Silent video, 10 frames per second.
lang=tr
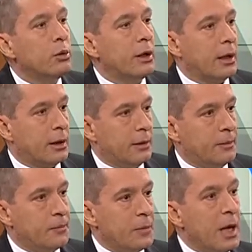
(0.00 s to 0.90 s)
olarak
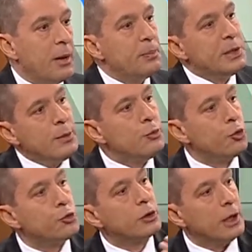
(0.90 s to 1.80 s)
bizim
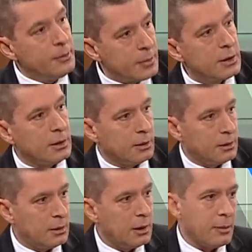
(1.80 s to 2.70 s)
çocuklarımızın
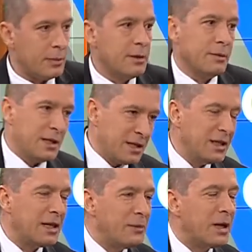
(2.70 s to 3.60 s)
yani bizim
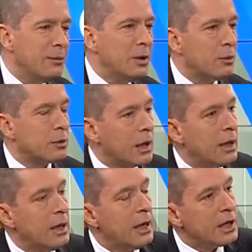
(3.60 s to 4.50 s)
sizin demeyelim Tabii. de
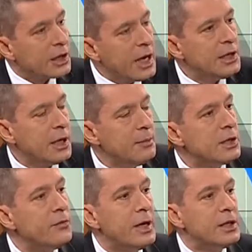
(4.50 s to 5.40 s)
burada. Tabii.
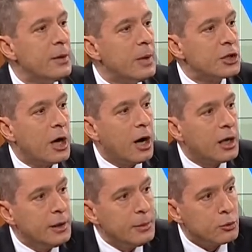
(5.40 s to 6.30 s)
Gençlerimizin vereceği başka
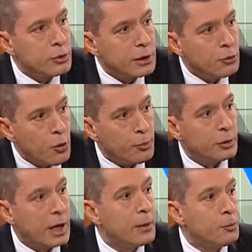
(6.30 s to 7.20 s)
akademik ücret yok
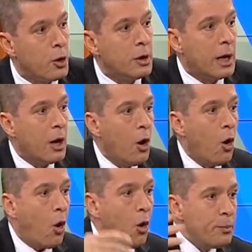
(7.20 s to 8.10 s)
mu? Yani Yoktur. böyle
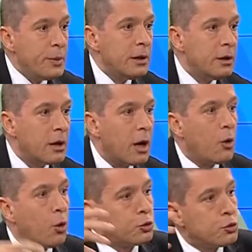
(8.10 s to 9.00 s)
10 bin lira,
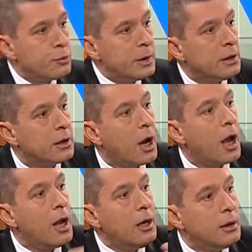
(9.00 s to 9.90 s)
30 Hiçbir bin lira, 50
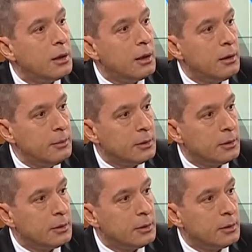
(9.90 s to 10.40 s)
bin lira.